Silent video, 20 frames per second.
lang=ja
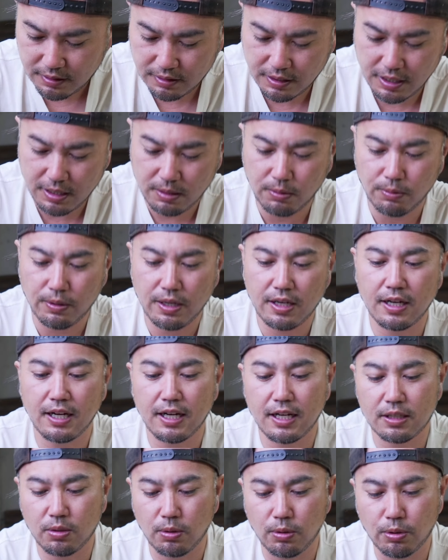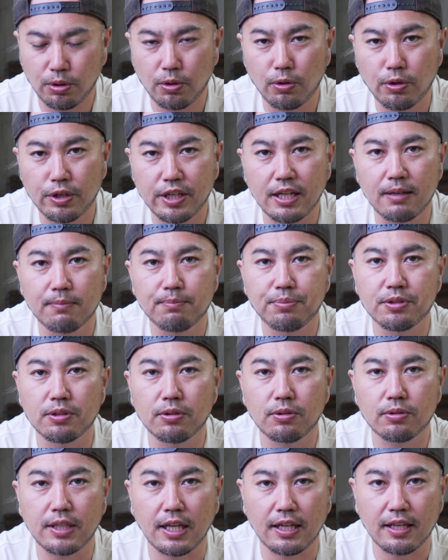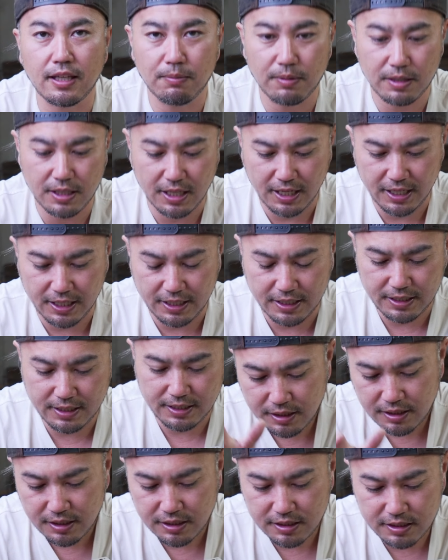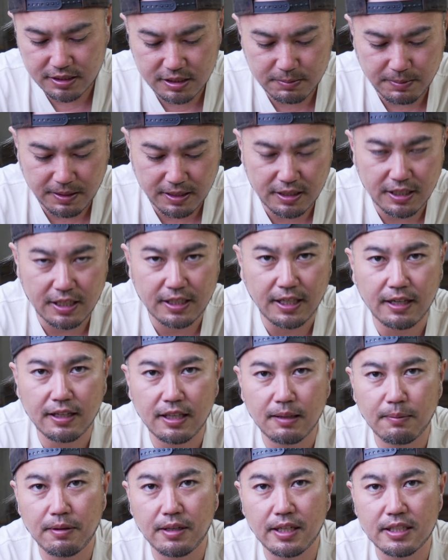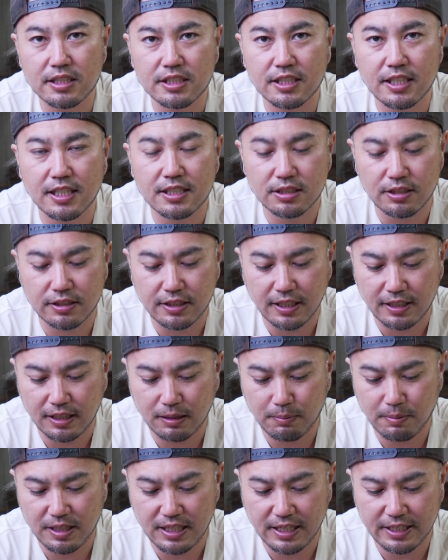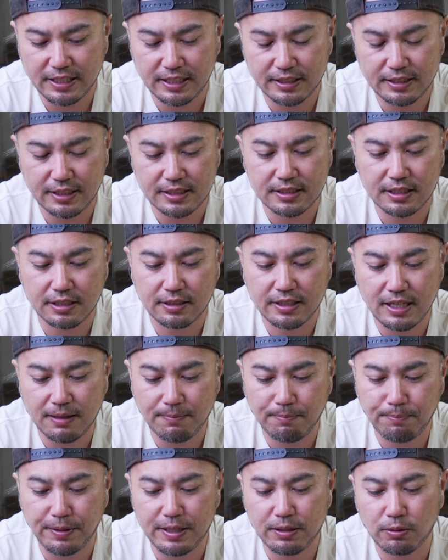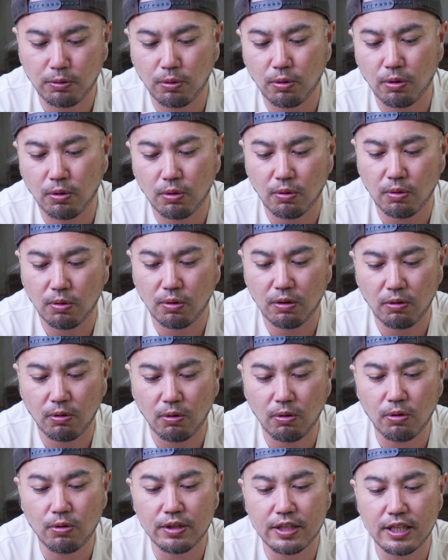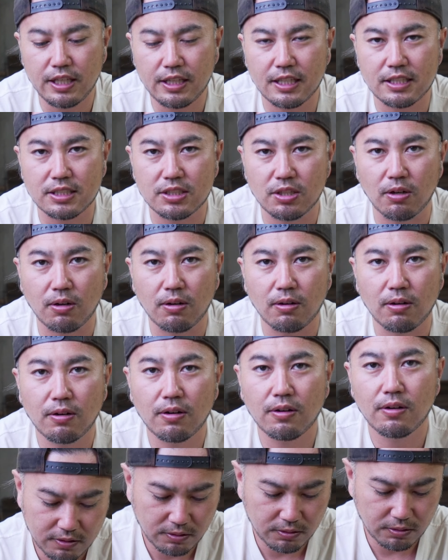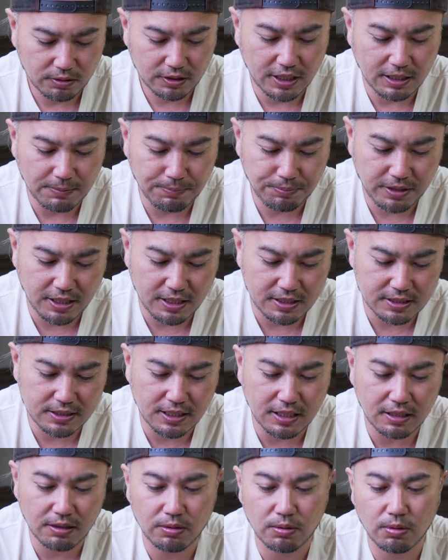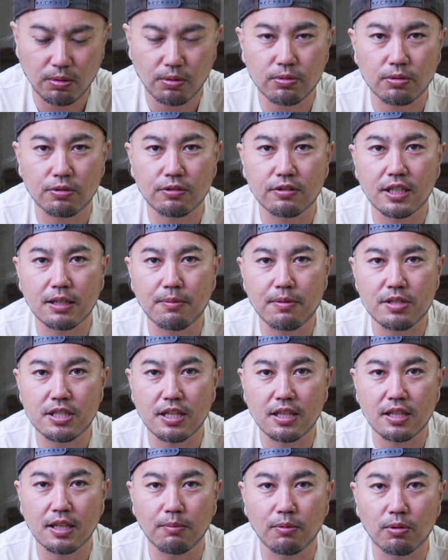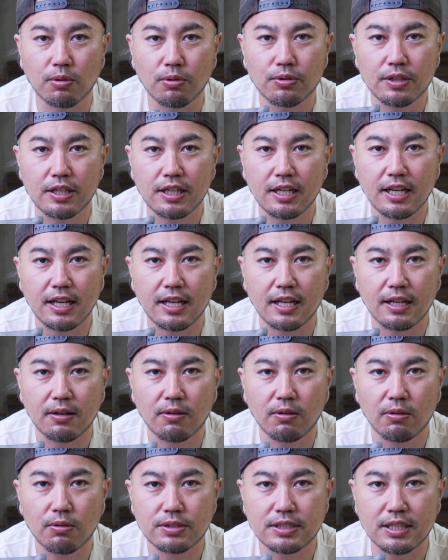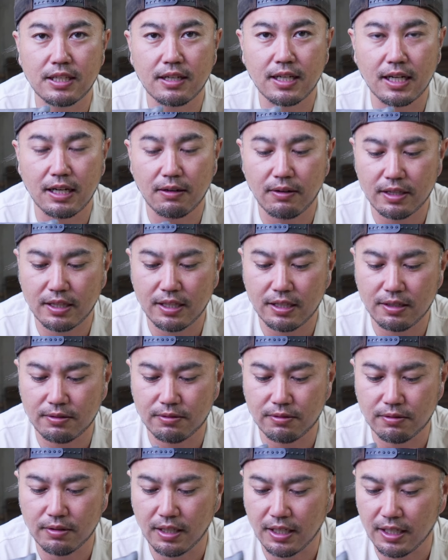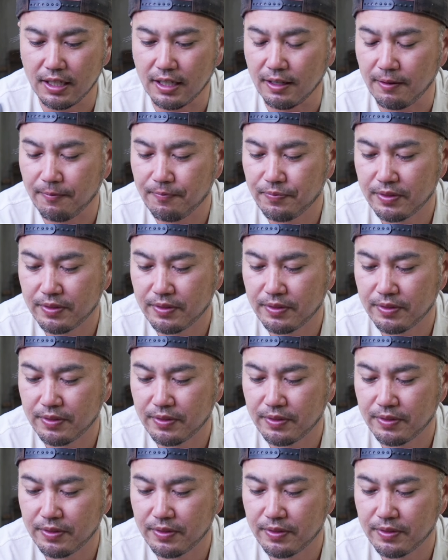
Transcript: でこれが東京キャンプの焚き火台一番ね焚き火やしやすい焚き火台なんですけどやっぱりこう大きいんですよこのキャプテンスタックの方と比べちゃってもこんだけ大きさが変わってくるんで